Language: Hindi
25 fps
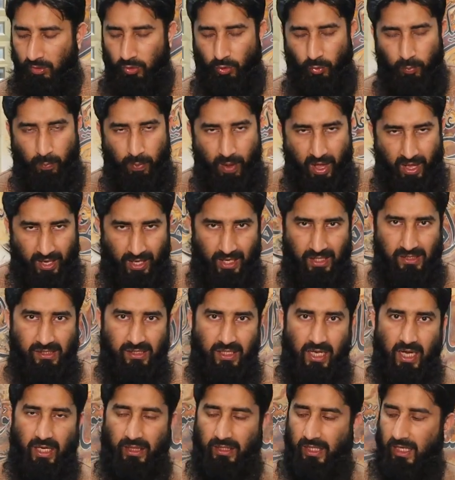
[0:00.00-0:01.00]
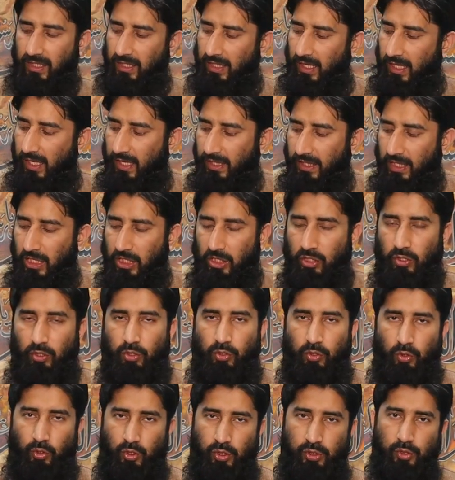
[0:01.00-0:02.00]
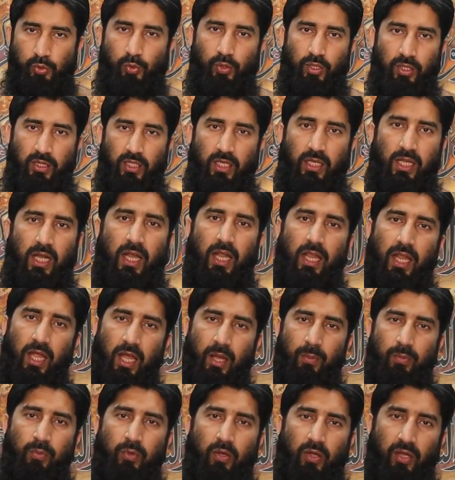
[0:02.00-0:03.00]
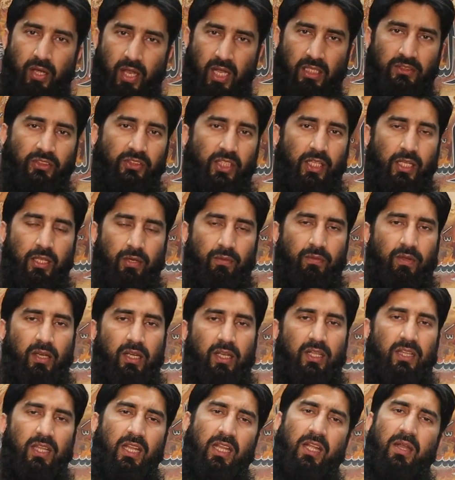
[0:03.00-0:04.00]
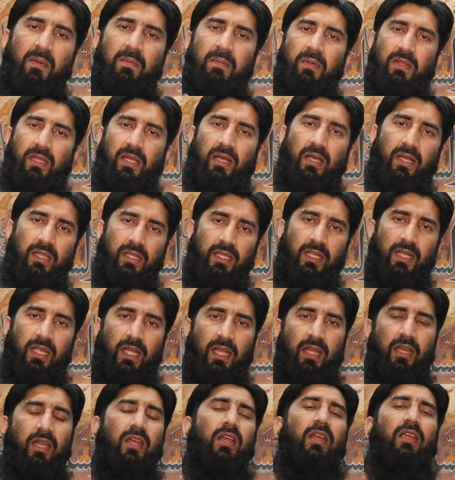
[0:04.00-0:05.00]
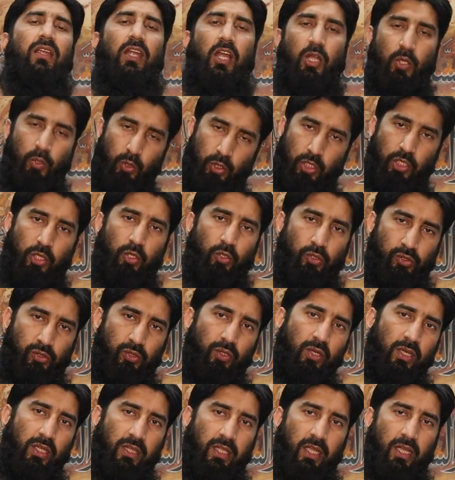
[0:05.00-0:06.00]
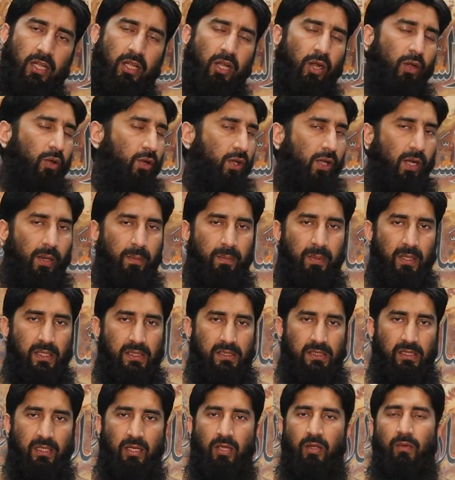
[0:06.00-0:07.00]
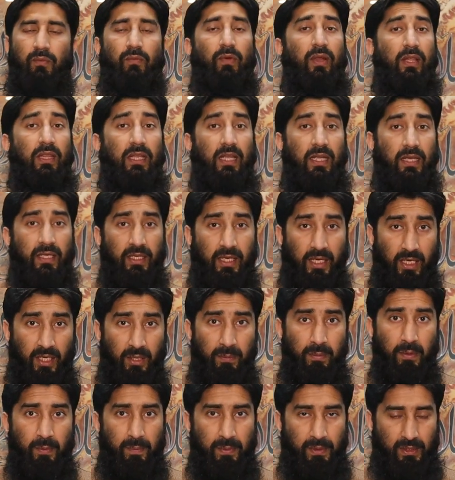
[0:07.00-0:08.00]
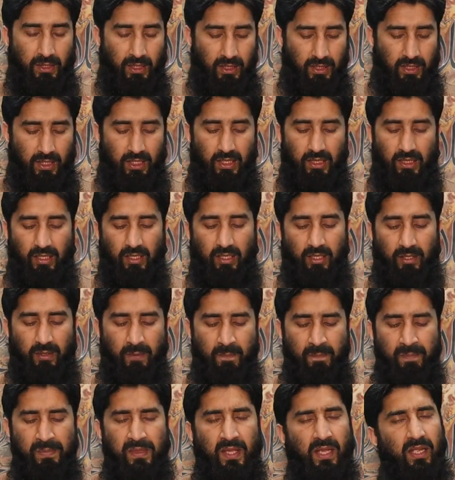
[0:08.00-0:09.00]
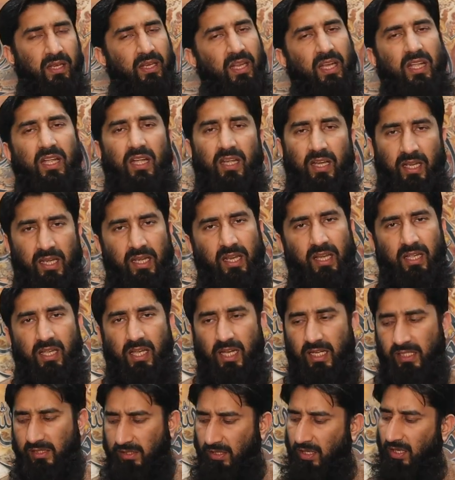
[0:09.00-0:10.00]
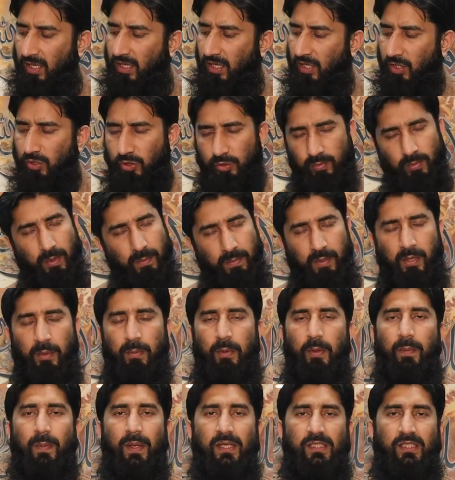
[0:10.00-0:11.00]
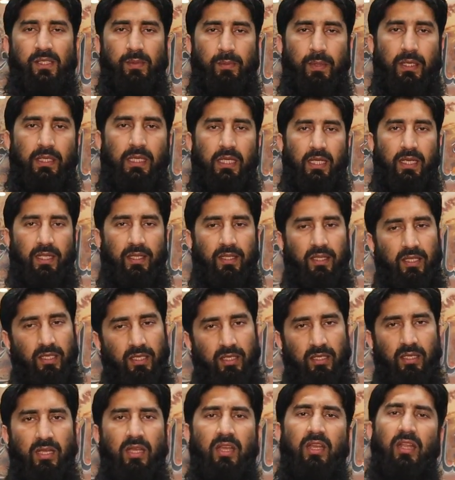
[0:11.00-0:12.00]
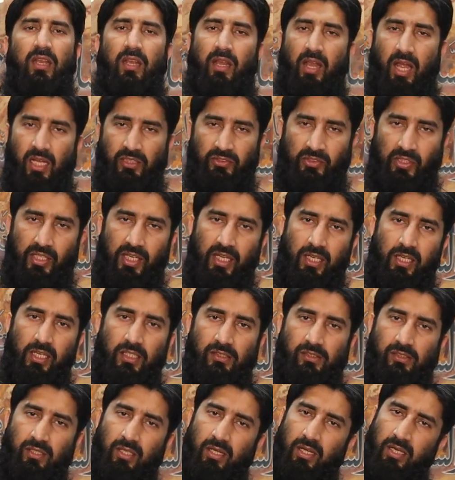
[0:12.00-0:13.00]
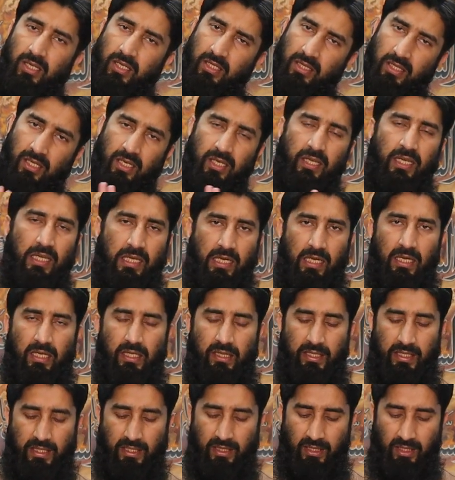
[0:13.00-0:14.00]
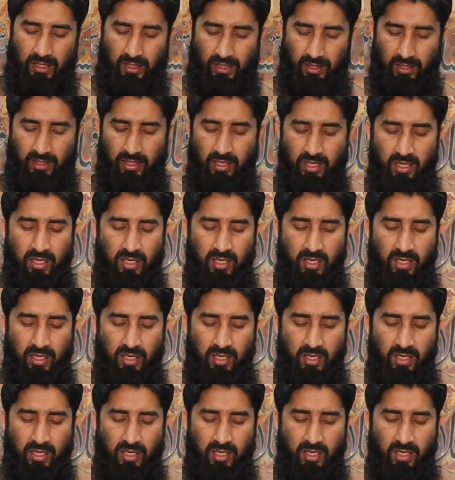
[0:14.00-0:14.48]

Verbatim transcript: दोबारा अर्ज करते चले ये जो दो सूट दिखाए आपको लास्ट ईयर वाले देखे बता दिए हैं यहाँ कुछ दोस्तों ने देखा होगा बस वरना नहीं भी पता चलता लेकिन अल्लाह के एहसान है उसमें फिर भी पैसे बच रहे थे लास्ट ईयर का स्टॉक था निकाल देते हैं